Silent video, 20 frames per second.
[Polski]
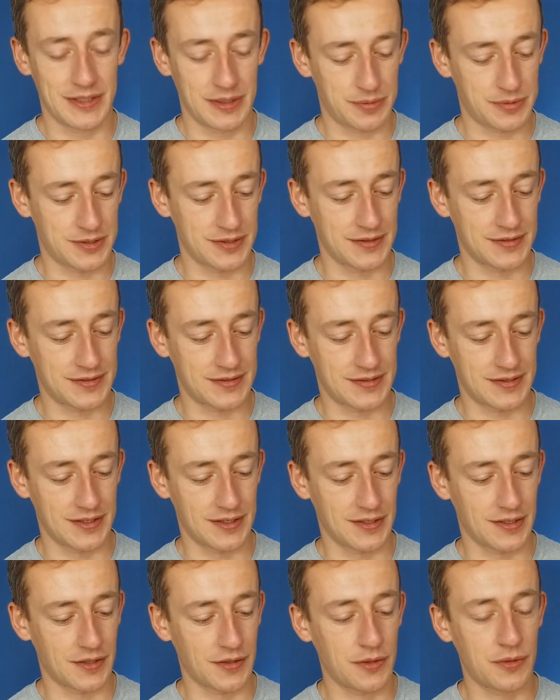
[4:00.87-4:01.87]
kuny w
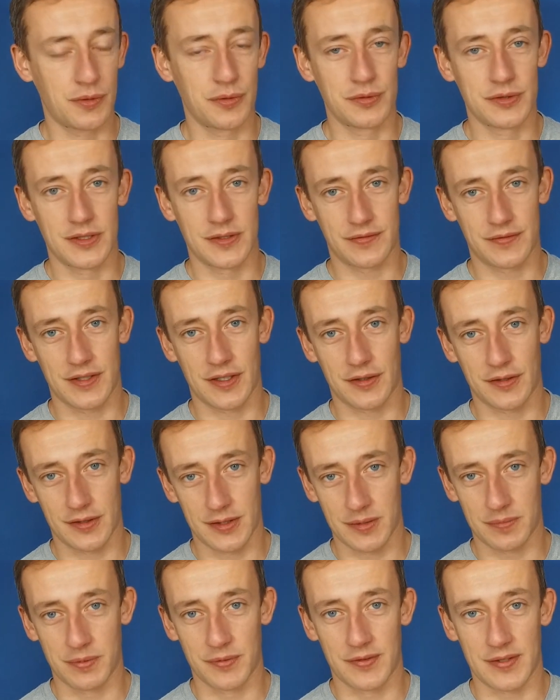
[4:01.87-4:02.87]
tego typu
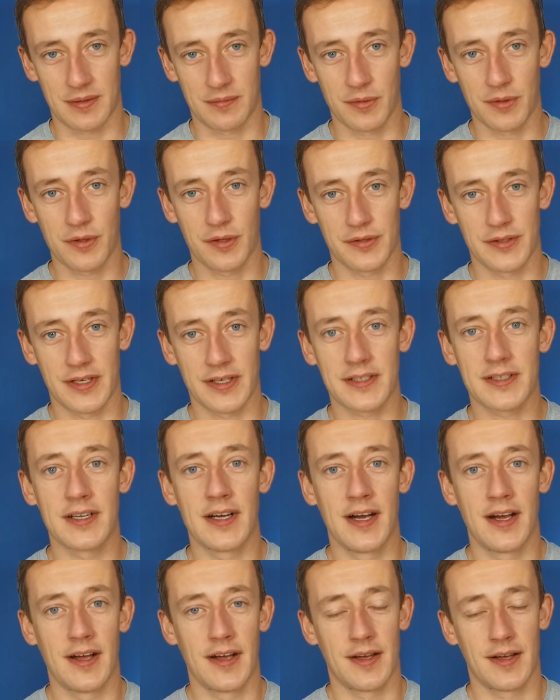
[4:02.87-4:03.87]
samochodach
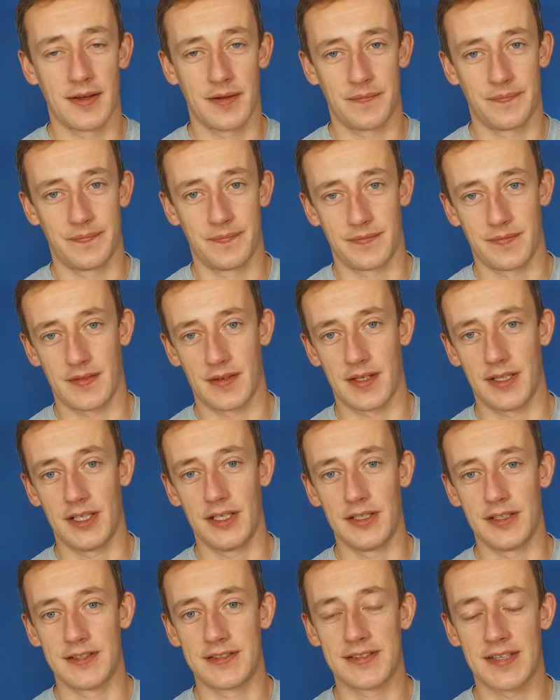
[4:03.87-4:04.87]
i sam
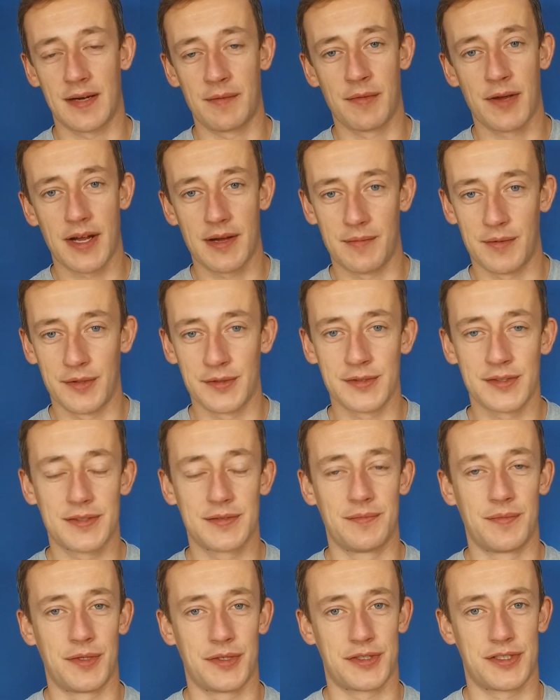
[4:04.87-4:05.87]
remont może
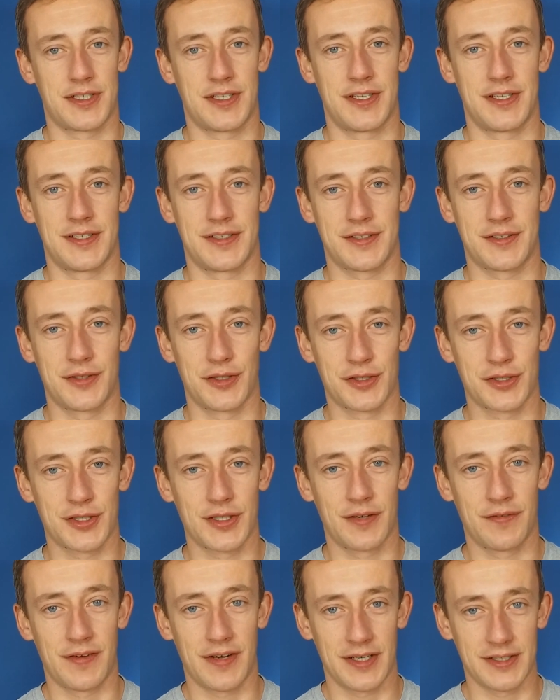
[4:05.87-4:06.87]
kosztować
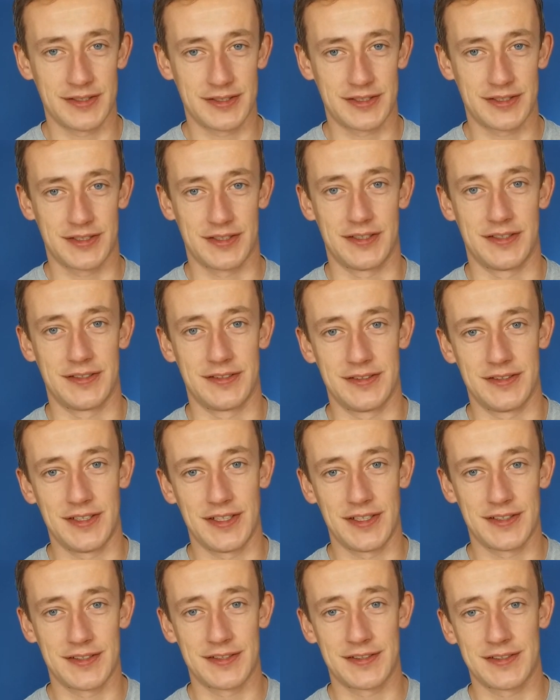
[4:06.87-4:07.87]
nie setki,
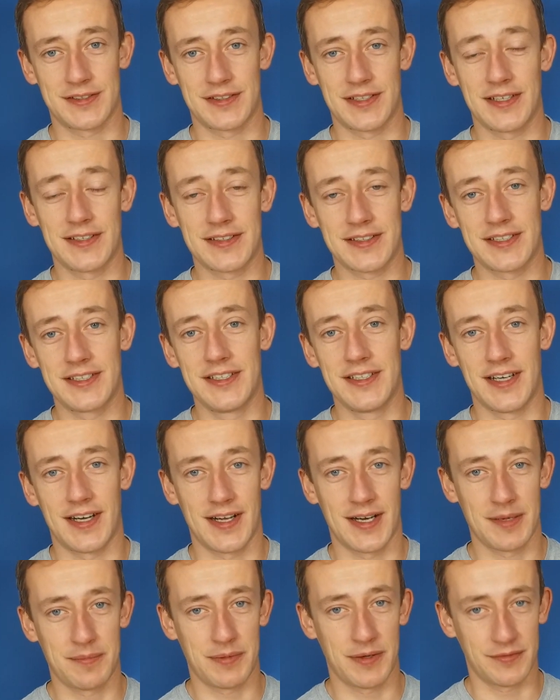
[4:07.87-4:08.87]
ale pewnie już
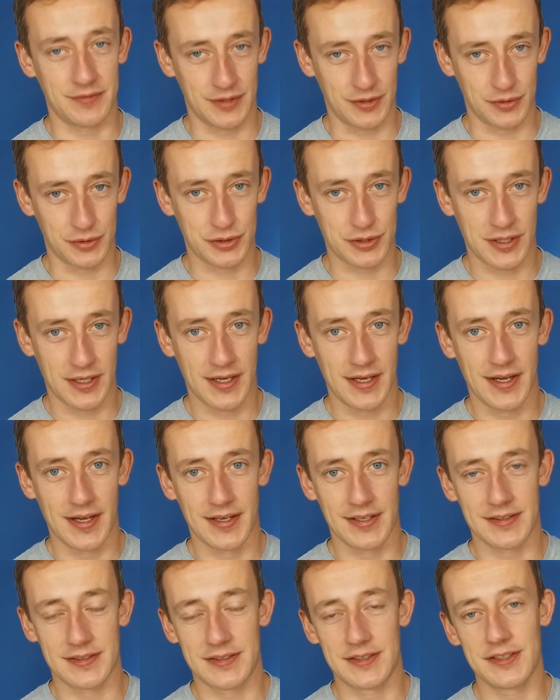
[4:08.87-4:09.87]
tysiące
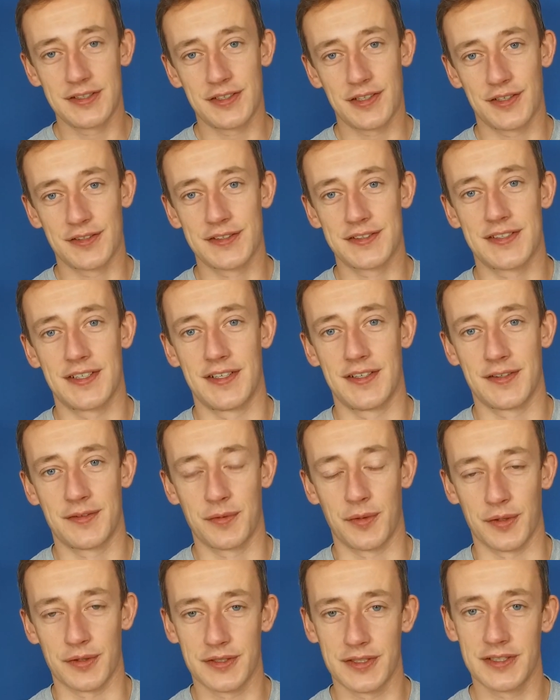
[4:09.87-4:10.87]
złotych.
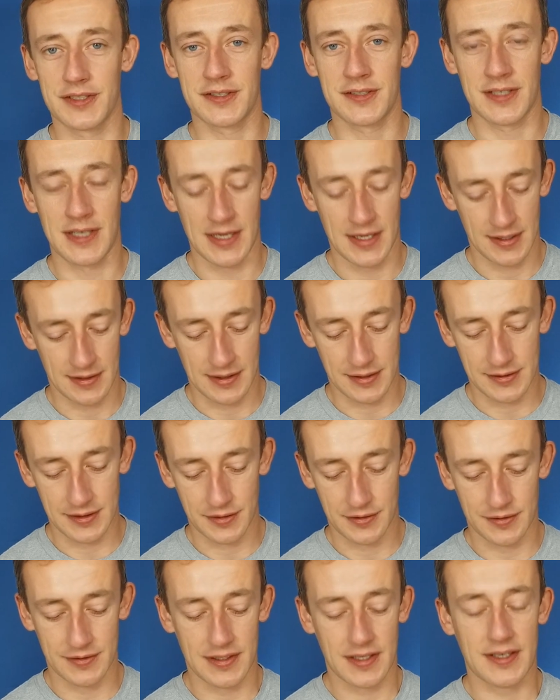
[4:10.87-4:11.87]
Dlatego taka
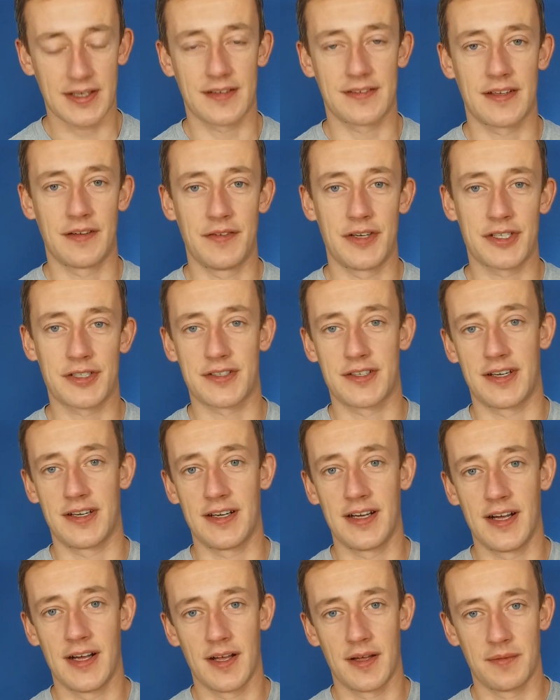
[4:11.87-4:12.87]
zawieszka myślę, że
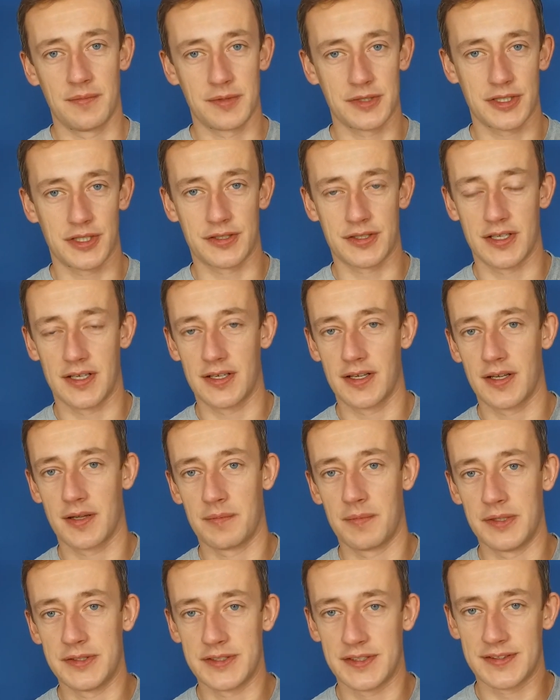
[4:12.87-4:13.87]
będzie
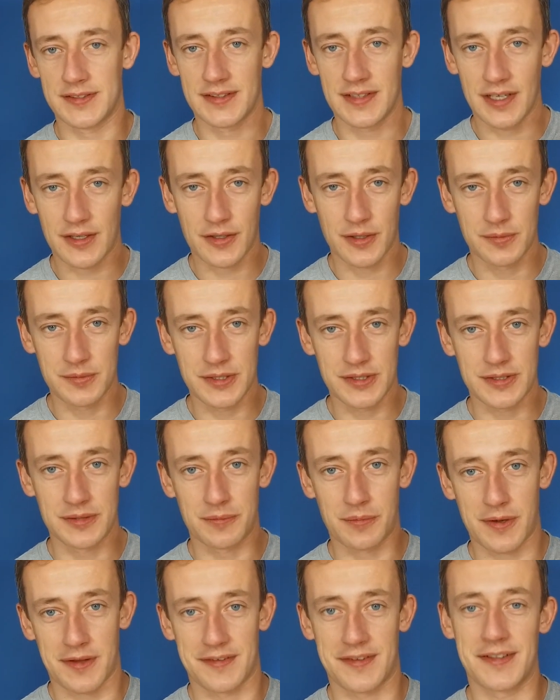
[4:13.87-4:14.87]
znakomitym prezentem dla
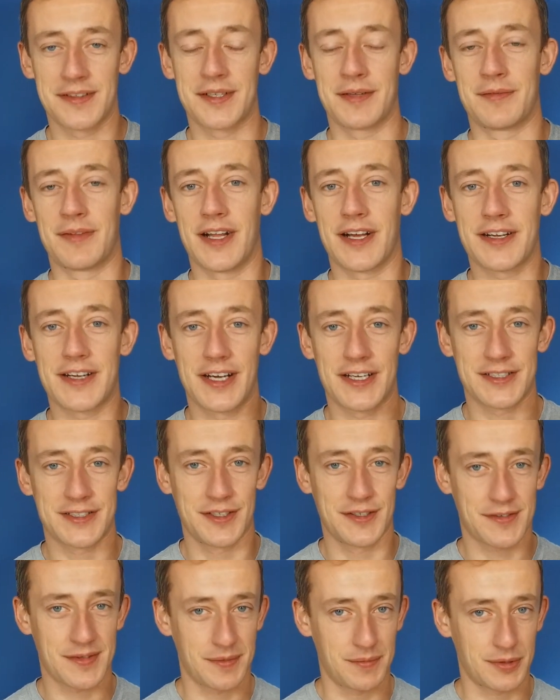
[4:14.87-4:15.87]
każdej osoby, która
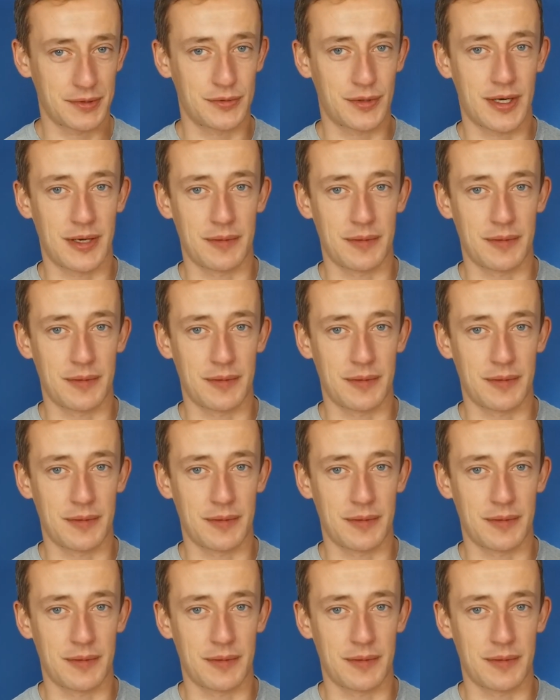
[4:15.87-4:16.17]
posiada